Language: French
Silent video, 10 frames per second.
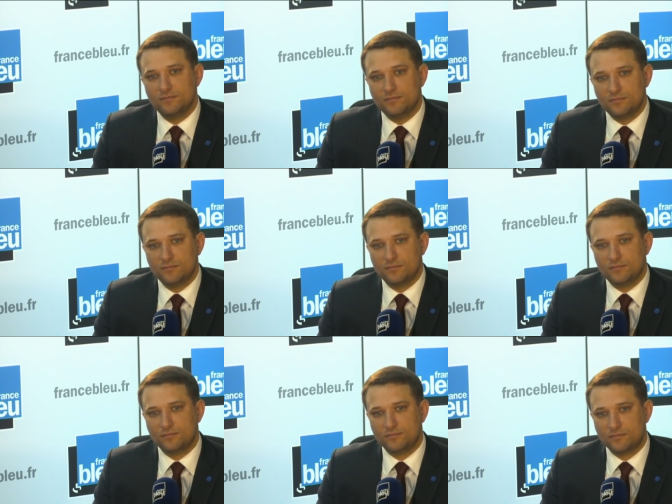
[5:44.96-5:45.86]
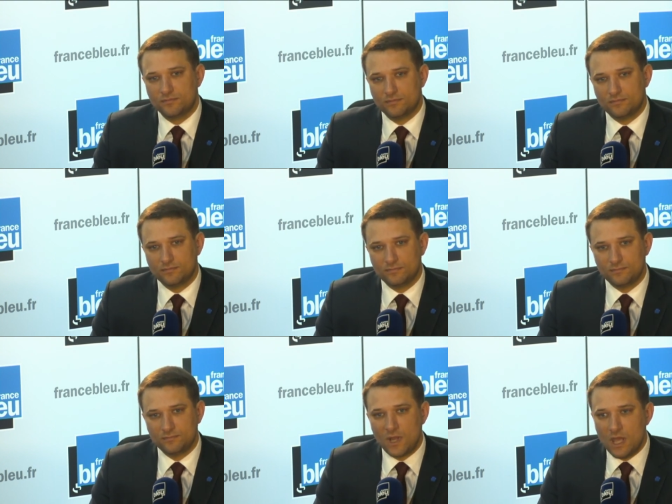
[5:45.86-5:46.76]
point de chute pour les
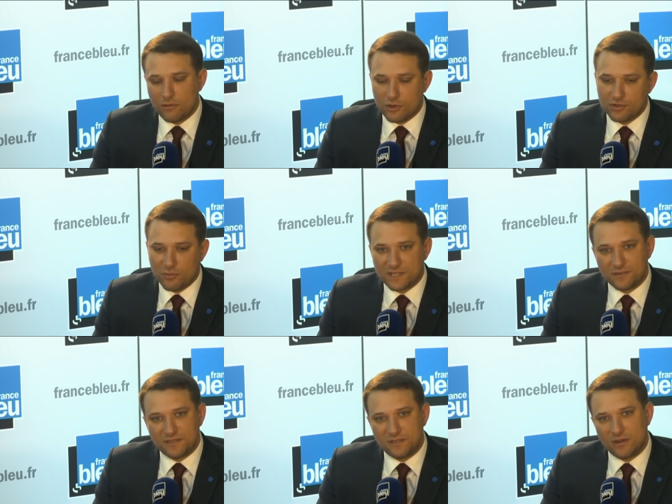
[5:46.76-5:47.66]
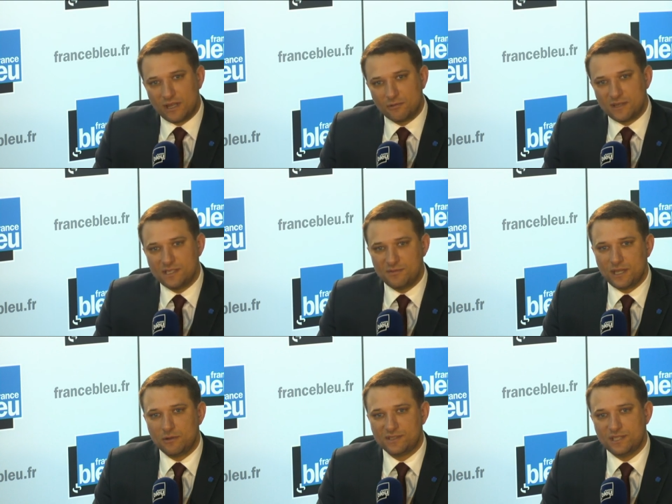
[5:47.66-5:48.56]
législatives Oui, je vais me présenter dans la troisième
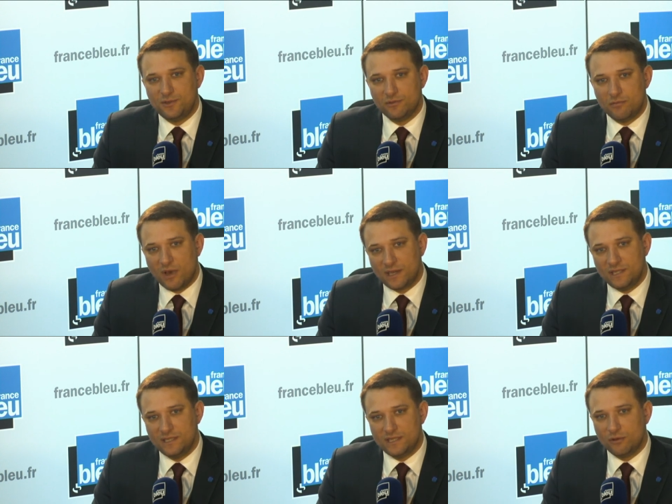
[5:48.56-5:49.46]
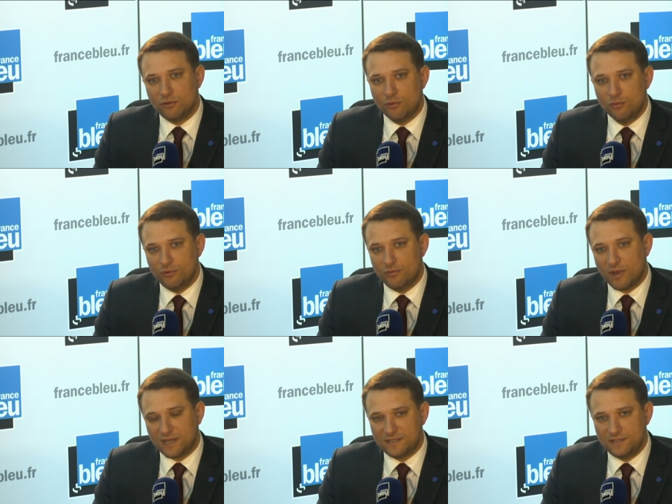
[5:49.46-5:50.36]
circonscription de Paris qui regroupe une
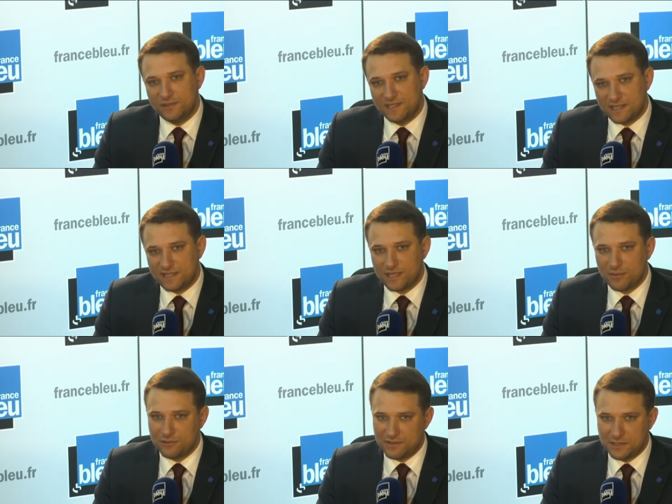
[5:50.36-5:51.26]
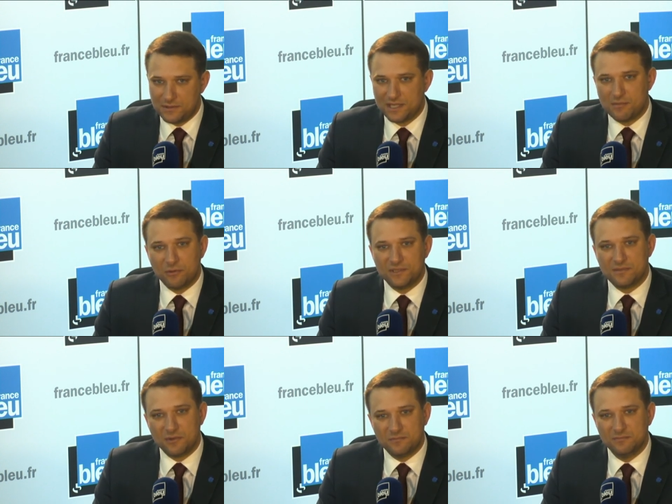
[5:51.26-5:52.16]
partie du 17e et du 18e arrondissement.